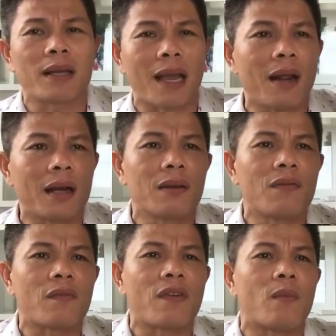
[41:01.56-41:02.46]
này bạn chạy lên
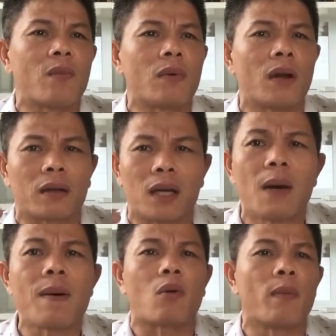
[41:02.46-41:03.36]
cái văn phòng à,
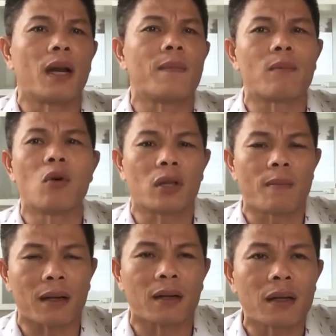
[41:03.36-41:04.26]
cái lớp học của mình để bạn mua
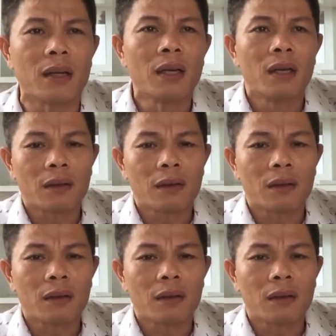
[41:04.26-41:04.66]
cho bằng được